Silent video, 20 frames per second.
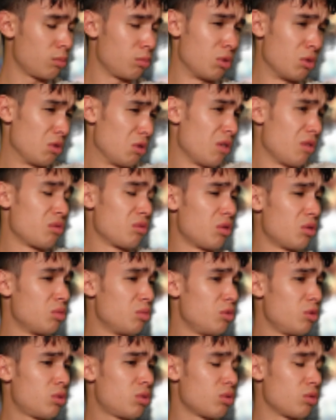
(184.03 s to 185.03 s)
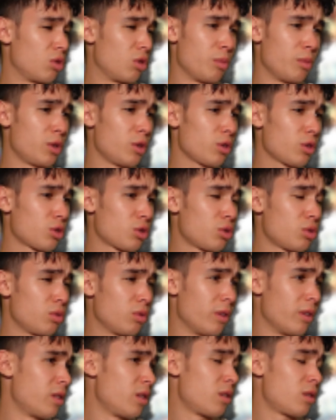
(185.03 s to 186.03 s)
Bon, revenons à nos moutons, le meilleur jeu,
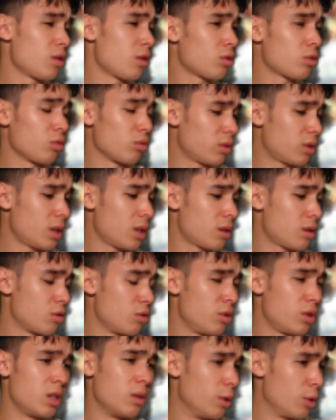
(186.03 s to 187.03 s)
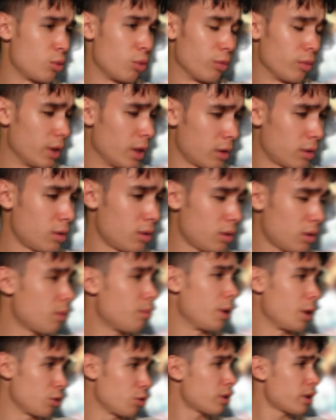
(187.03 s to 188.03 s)
et c'est sans conteste celui qui met tout le monde d'accord,
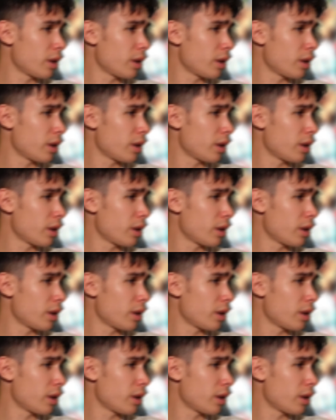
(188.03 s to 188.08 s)
Mario